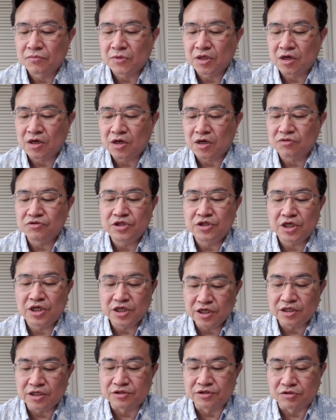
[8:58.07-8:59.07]
確認できな
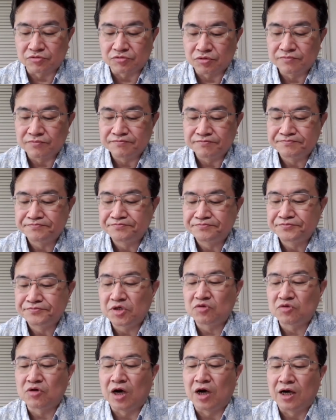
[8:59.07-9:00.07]
かった。っていう
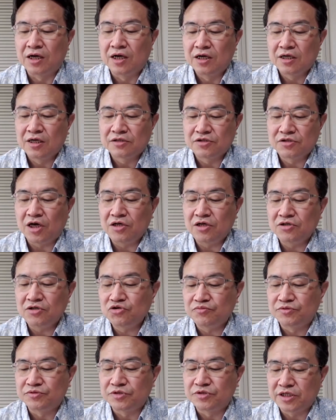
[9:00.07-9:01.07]
か、大丈
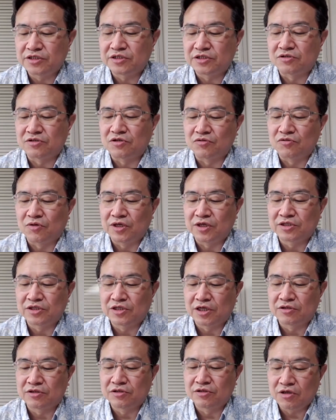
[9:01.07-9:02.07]
夫ですって言われた
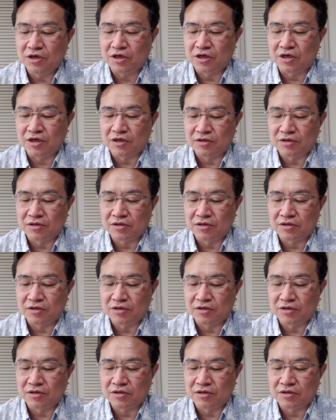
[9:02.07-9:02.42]
んで、